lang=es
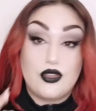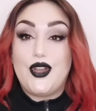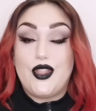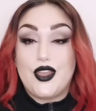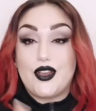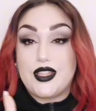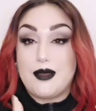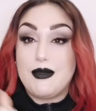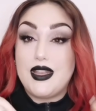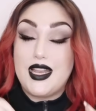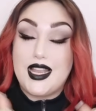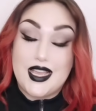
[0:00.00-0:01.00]
Os lo dejo
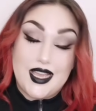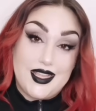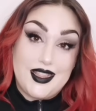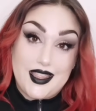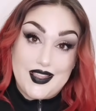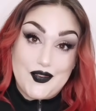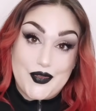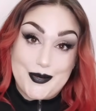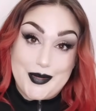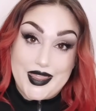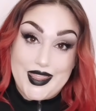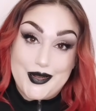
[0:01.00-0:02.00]
también en la cajita de
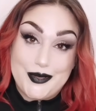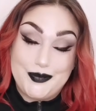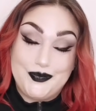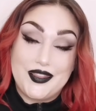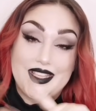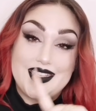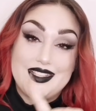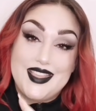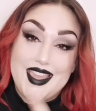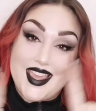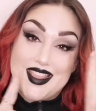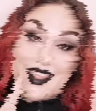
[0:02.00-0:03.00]
información.
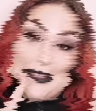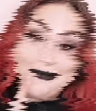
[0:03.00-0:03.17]
Siguiente.